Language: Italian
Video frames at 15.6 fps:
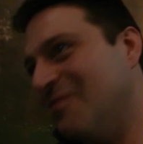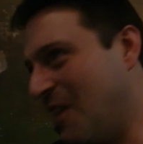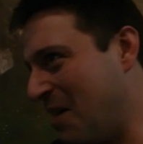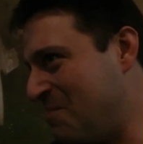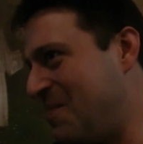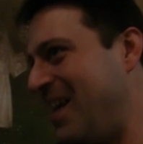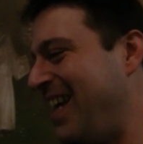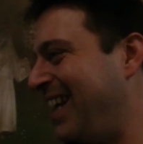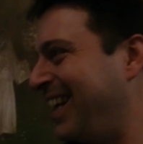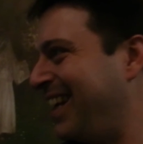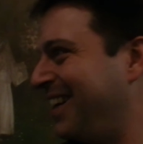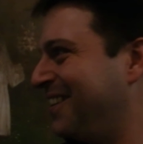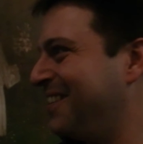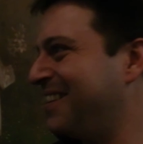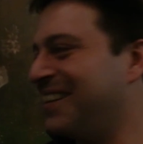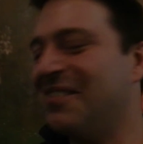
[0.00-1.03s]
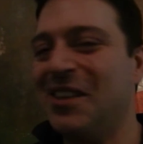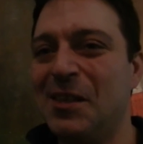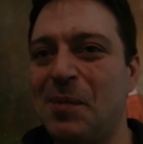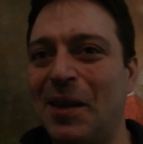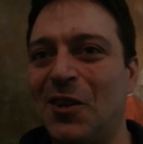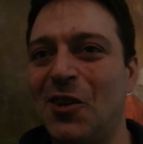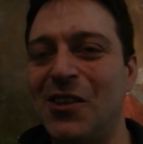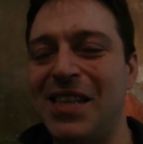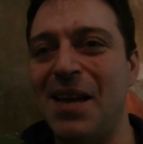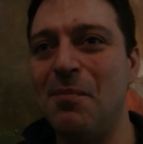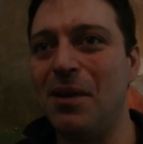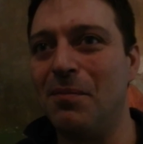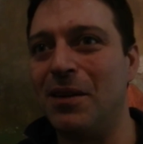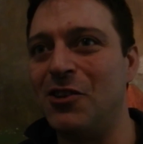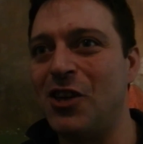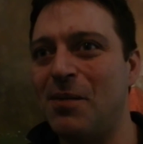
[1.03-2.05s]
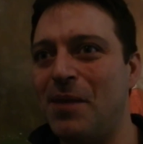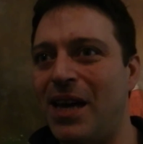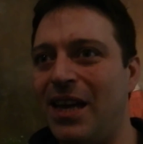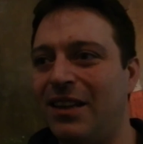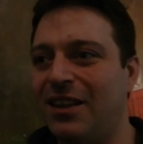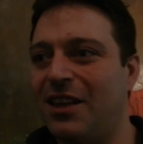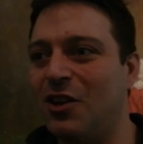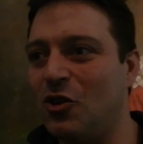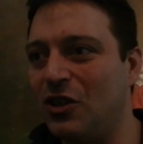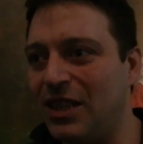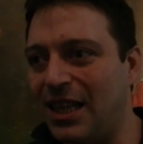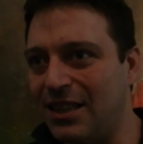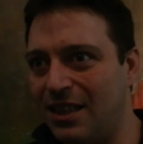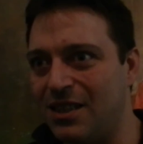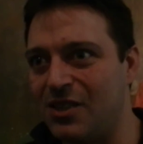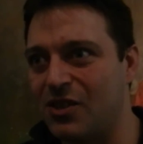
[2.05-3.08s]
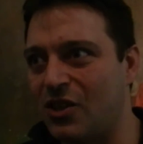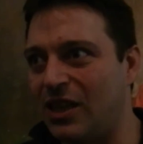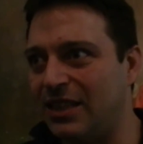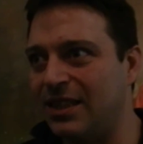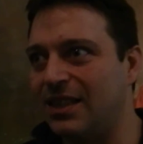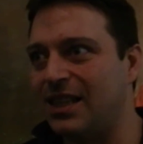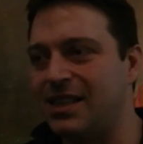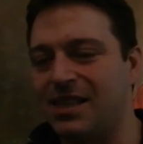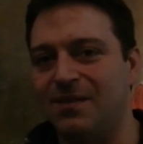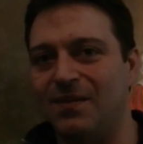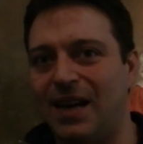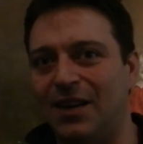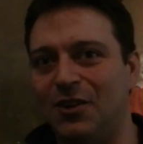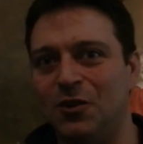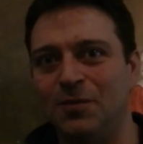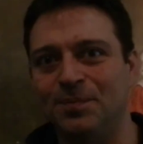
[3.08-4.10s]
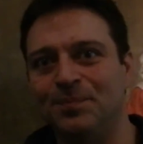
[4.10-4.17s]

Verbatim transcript: Va bene, vi aspetto sempre a braccia aperte, ricordate il risonante da Silvano.